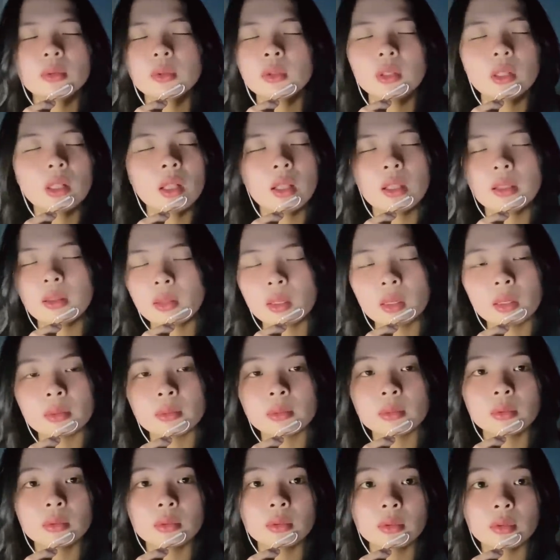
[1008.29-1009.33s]

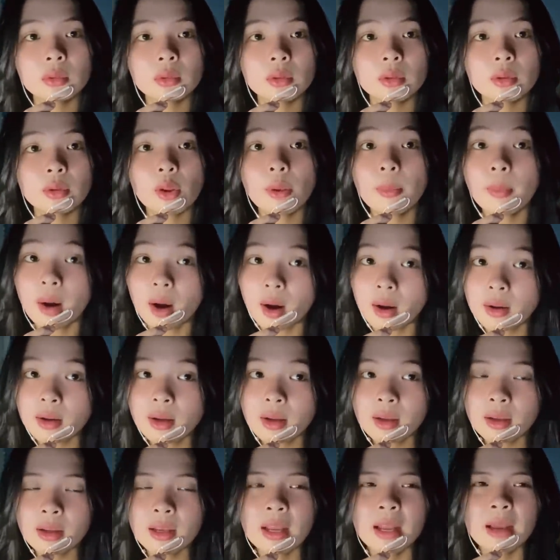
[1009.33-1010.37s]
uh, nó mớ
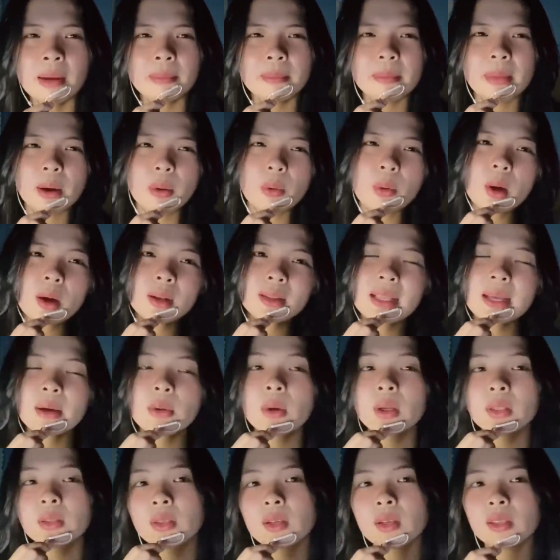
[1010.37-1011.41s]
á mà quơ tay
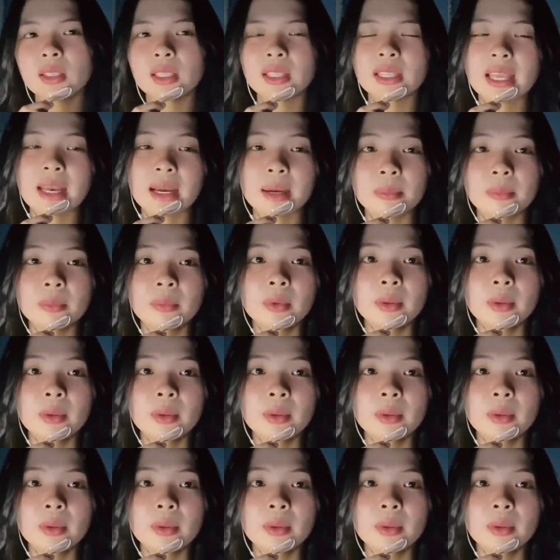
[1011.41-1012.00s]
quơ chân vậy nè